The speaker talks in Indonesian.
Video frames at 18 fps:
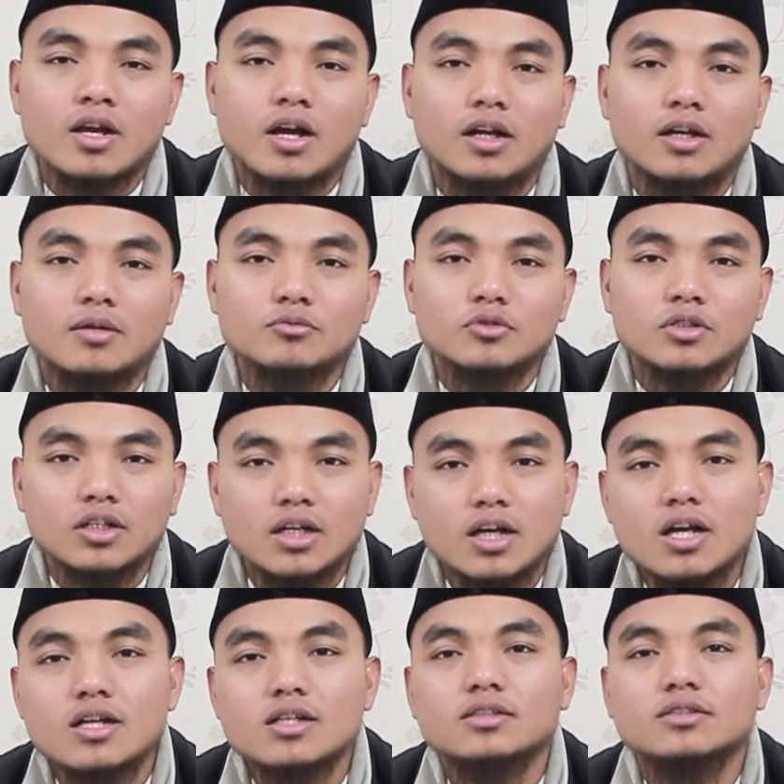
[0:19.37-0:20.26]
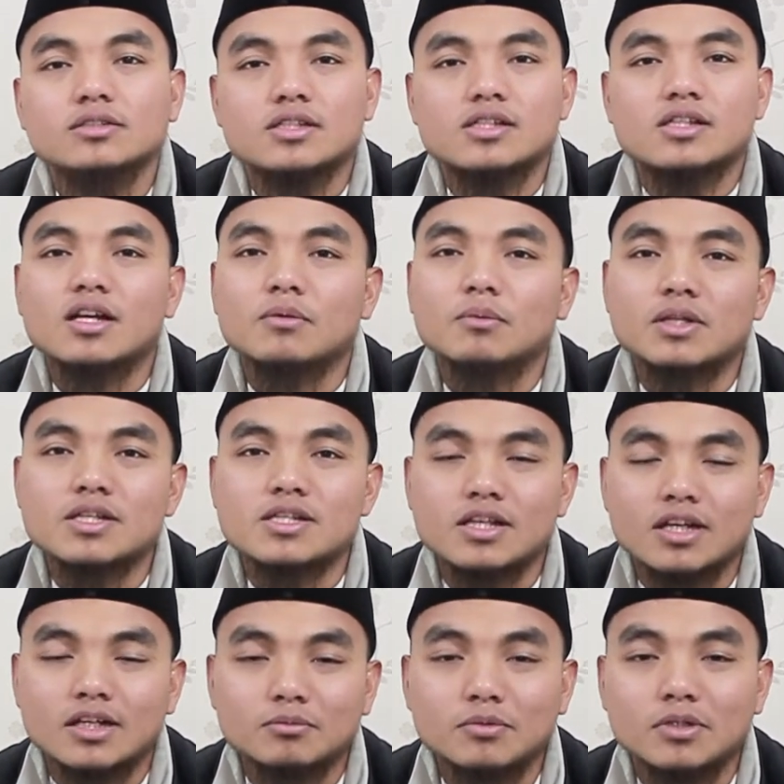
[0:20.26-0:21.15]
Alhamdulillah
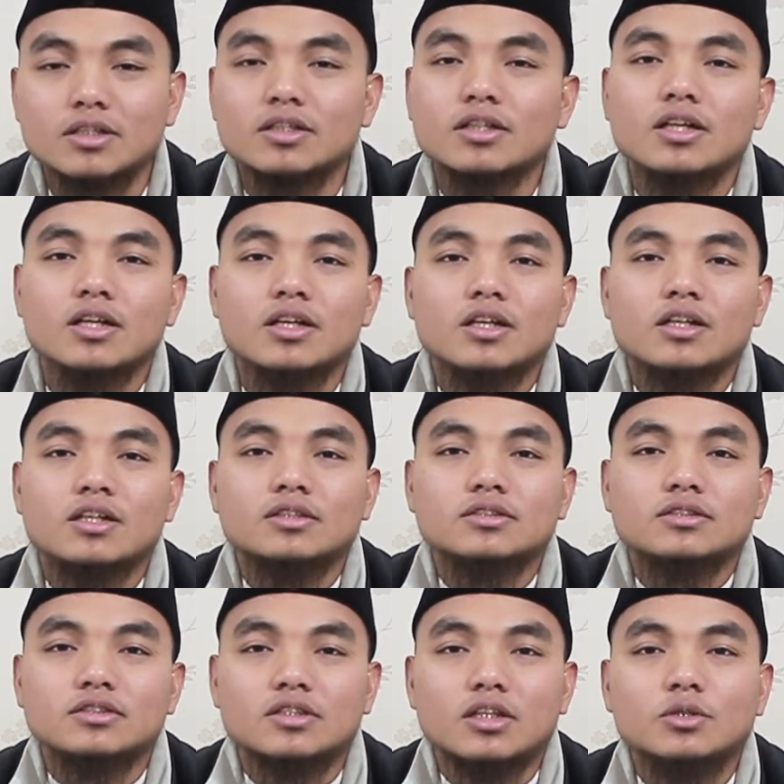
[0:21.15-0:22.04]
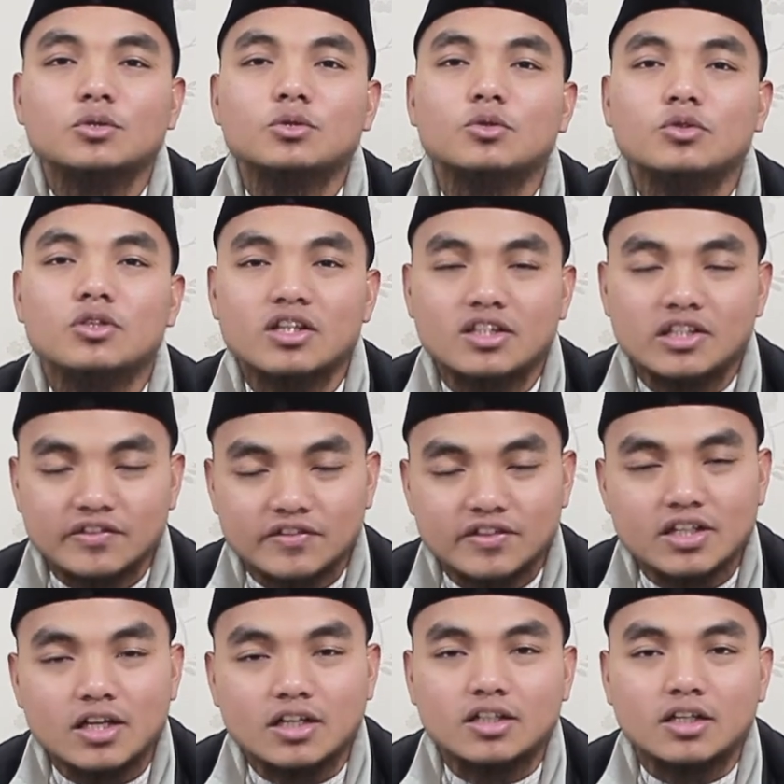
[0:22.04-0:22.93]
sahabat-sahabat dari dunia
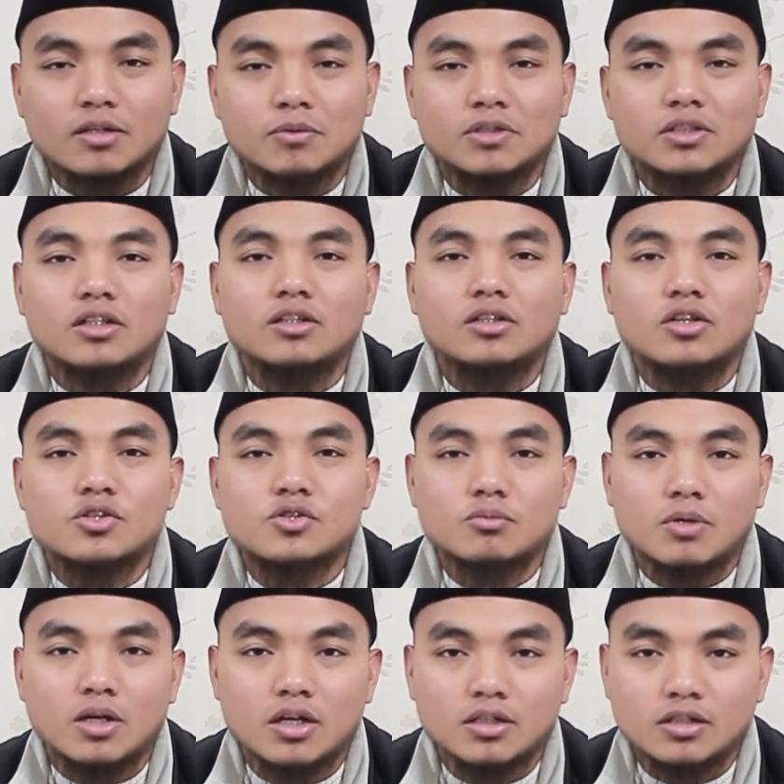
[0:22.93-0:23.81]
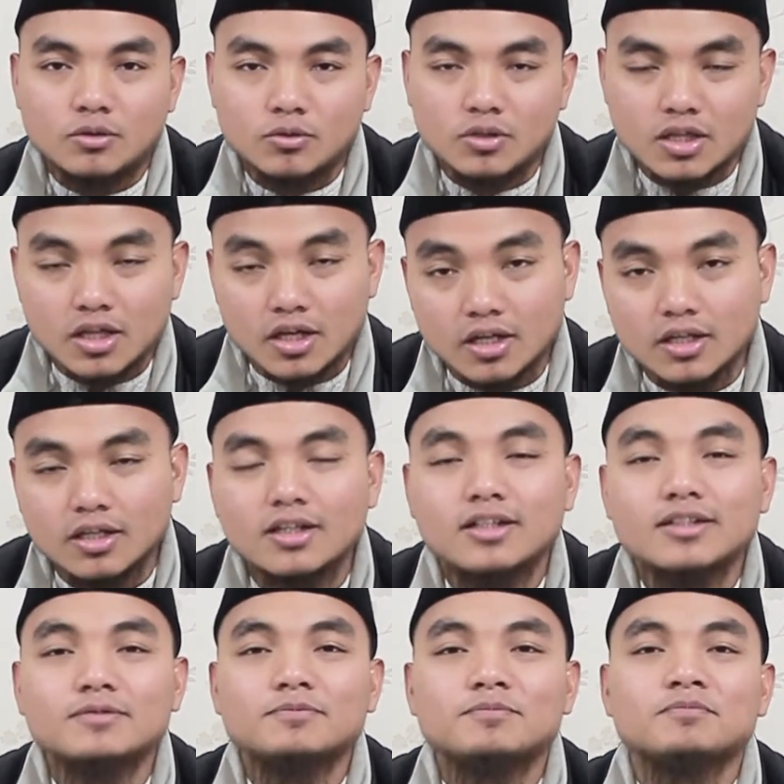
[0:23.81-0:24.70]
TV yang dirahmati Allah subhanahu wa
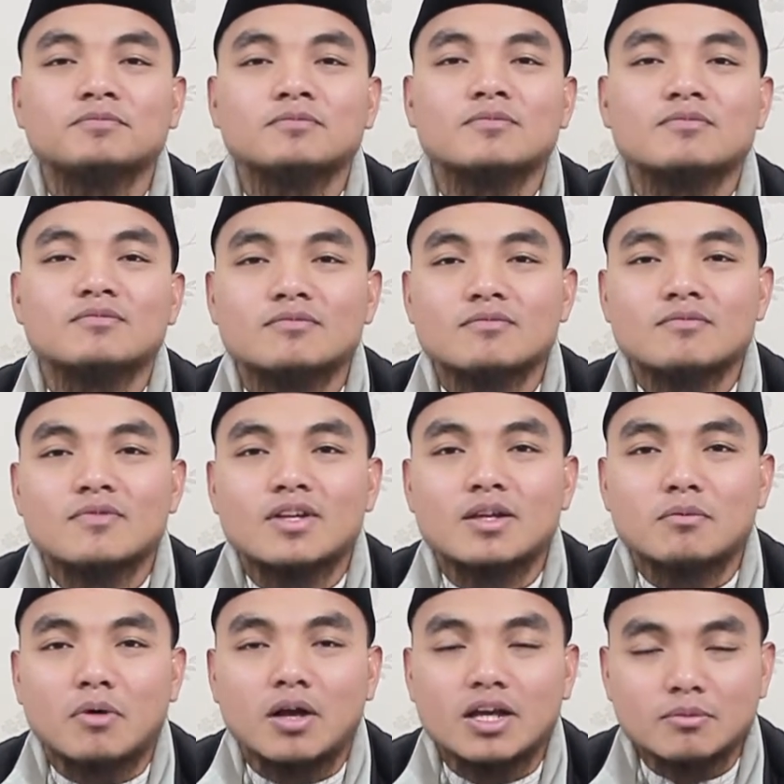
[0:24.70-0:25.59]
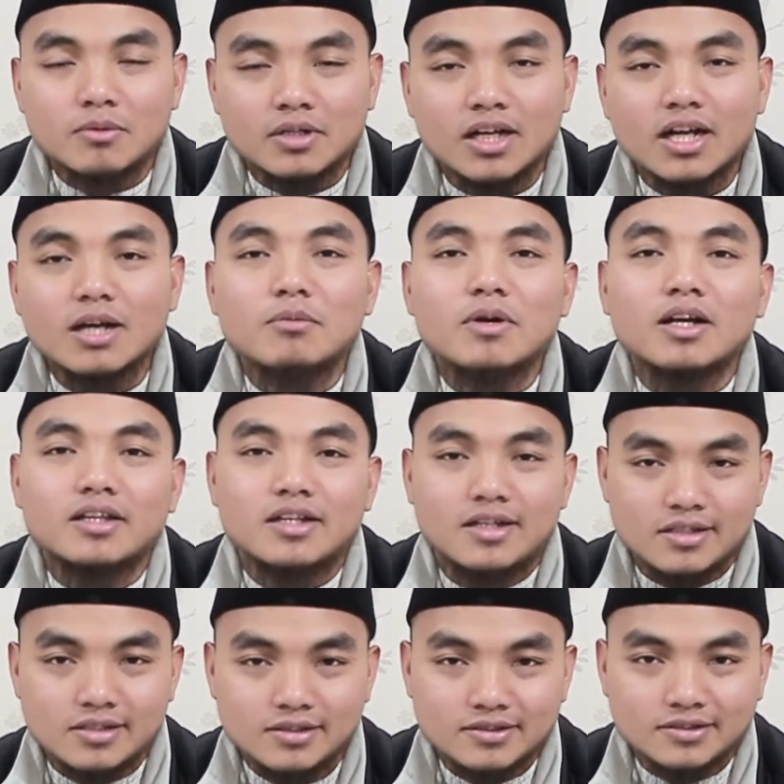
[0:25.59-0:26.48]
ta'ala Bagaimana
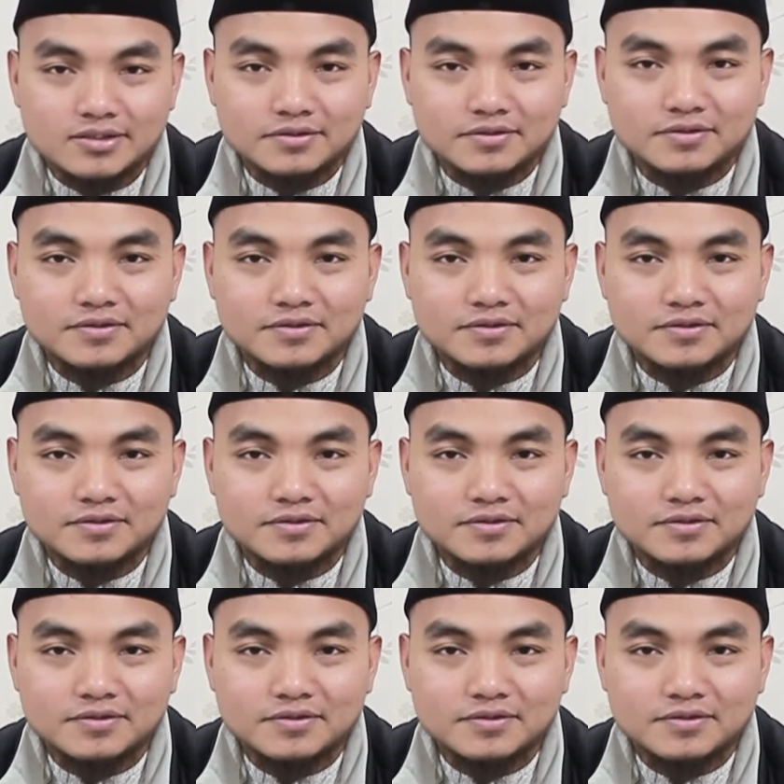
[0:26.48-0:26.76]
kabarnya?